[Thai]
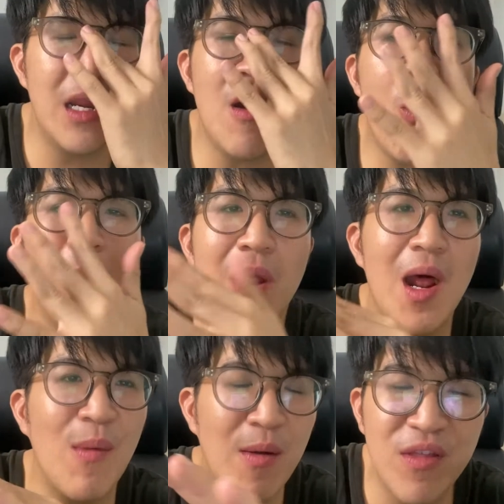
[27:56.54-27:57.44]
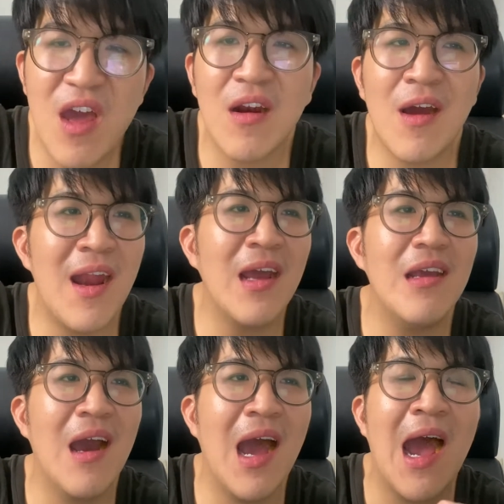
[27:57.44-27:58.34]
นนี้คงไม่ทำอะไรพิเศษก็นั่ง
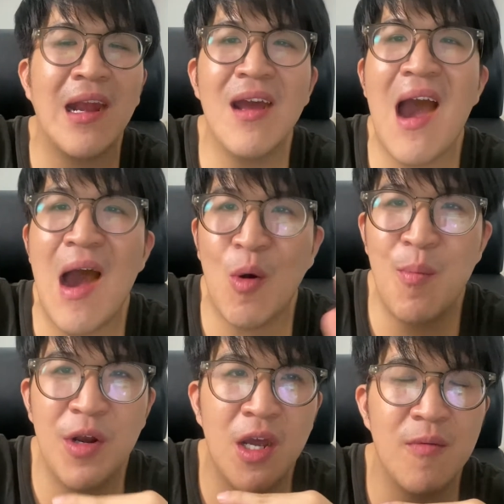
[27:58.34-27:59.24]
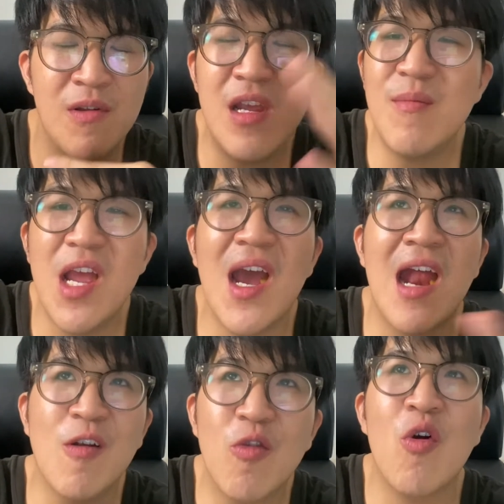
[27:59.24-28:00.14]
เคลียร์งานที่ค้างไว้เหมือนเดิมที่ไม่ใช่
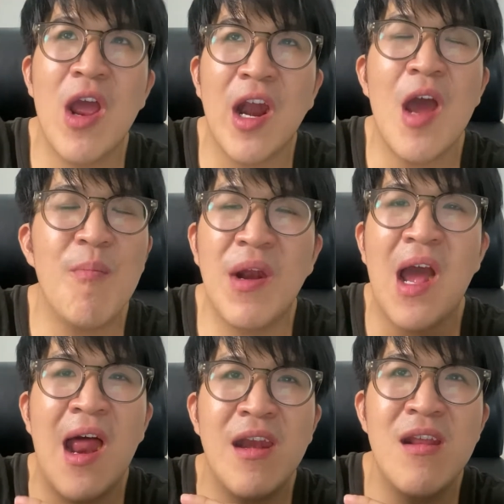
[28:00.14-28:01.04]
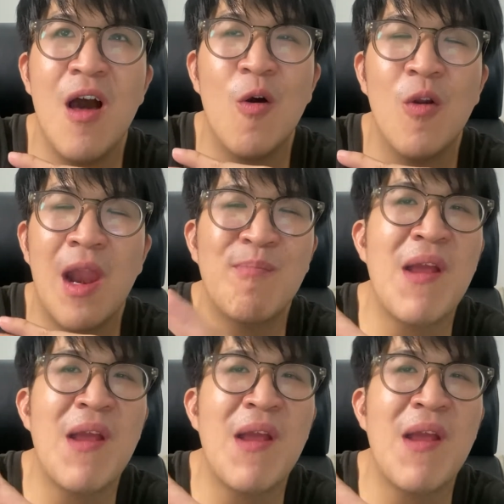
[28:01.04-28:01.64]
งานท่องตัวเองนะเป็นงานที่เรารับ